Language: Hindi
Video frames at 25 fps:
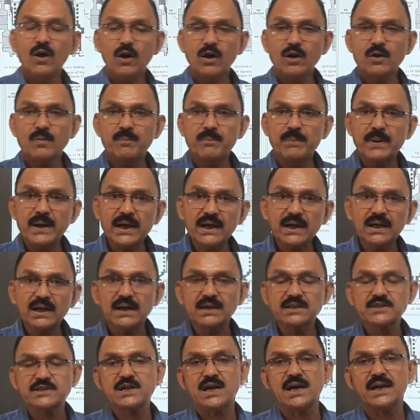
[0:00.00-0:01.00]
और ब्रेक
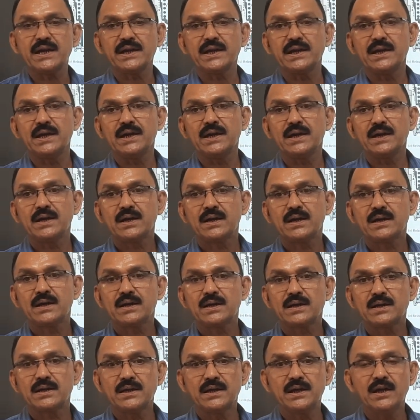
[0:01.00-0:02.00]
लग जाएंगे
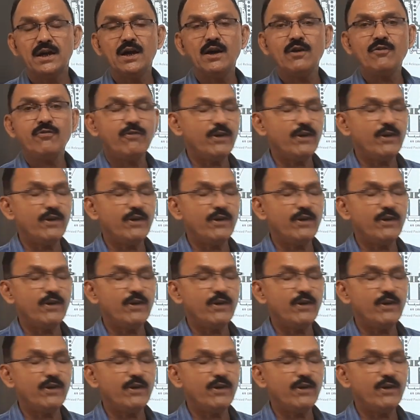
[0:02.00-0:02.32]
ये है